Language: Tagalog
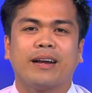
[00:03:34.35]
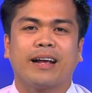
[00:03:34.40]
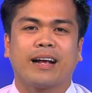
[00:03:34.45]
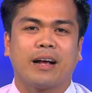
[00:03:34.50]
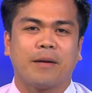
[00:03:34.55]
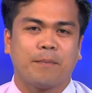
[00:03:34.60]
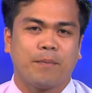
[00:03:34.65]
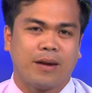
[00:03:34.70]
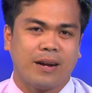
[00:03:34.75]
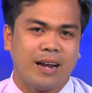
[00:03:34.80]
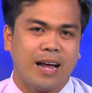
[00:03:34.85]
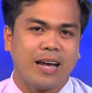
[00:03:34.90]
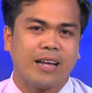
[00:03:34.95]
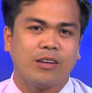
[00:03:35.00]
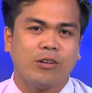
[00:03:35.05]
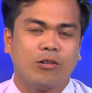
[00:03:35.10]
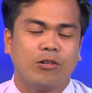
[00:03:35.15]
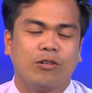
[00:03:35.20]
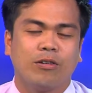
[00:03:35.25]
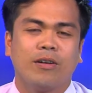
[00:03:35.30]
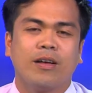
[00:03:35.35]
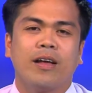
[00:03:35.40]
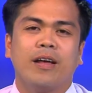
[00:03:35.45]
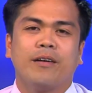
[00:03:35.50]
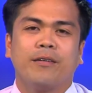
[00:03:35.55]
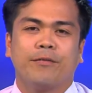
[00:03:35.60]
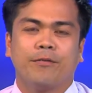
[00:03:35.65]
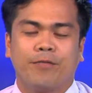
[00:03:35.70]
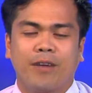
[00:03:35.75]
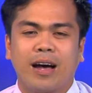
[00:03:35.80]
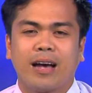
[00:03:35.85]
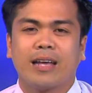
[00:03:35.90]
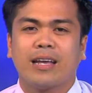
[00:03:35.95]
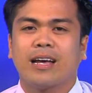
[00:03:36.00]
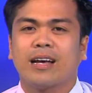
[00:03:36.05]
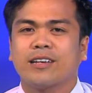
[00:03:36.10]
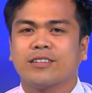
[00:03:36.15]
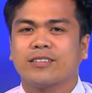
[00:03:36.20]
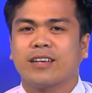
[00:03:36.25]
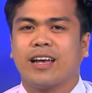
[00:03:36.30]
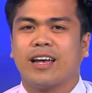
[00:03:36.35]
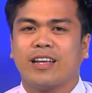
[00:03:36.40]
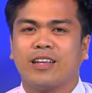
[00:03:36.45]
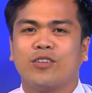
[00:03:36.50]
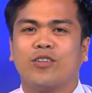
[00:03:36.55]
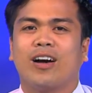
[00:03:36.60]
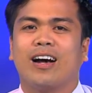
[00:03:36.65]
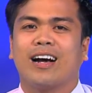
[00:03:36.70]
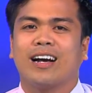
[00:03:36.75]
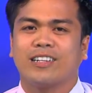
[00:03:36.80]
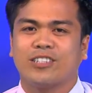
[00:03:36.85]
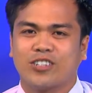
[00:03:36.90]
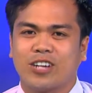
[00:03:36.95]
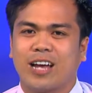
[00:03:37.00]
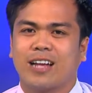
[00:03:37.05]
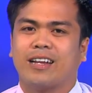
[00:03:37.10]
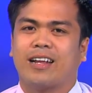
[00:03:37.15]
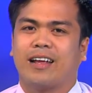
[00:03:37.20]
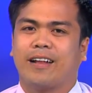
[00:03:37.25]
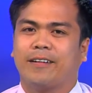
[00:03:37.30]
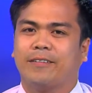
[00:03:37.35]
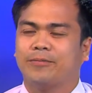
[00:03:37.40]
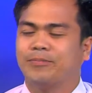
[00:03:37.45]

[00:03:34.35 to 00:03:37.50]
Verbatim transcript: nagapadayon via sa inyo nga channel.